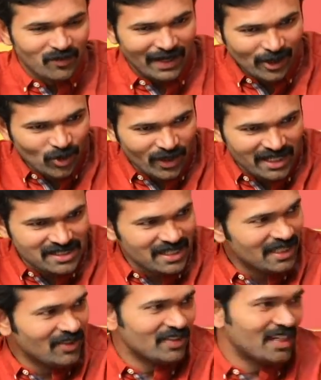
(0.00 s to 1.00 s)
வைகோ
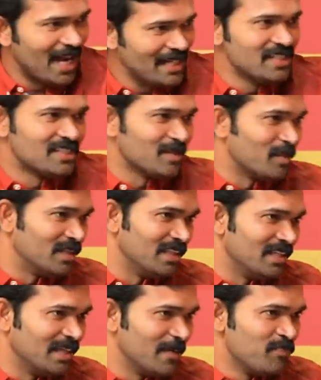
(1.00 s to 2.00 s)
கட்சியில இருந்து வந்த நாஞ்சில்
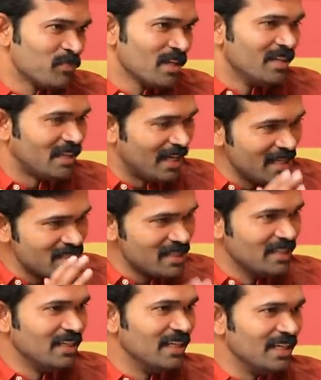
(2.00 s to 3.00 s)
சம்பத்து
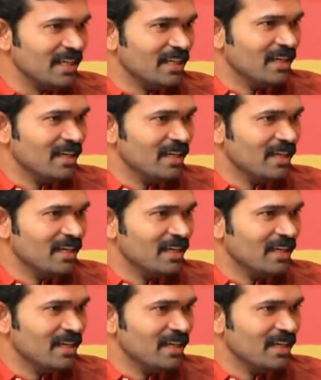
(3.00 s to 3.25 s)
தனிச்சு நின்று